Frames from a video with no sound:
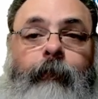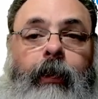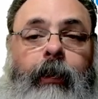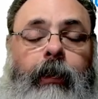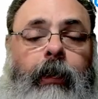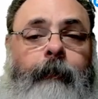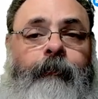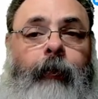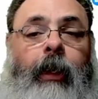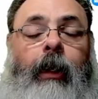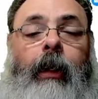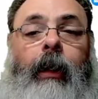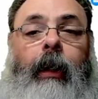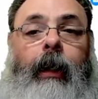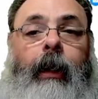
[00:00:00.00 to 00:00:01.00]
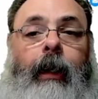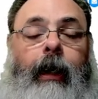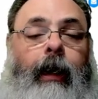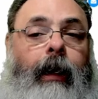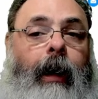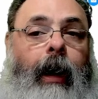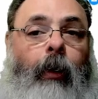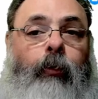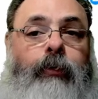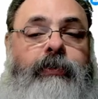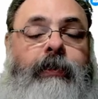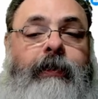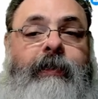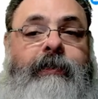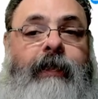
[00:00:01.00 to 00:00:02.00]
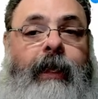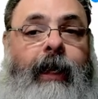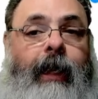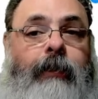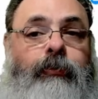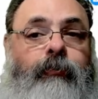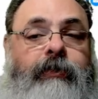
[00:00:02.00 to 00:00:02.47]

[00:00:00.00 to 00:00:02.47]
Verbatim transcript: E a, a, Rússia, nesse caso,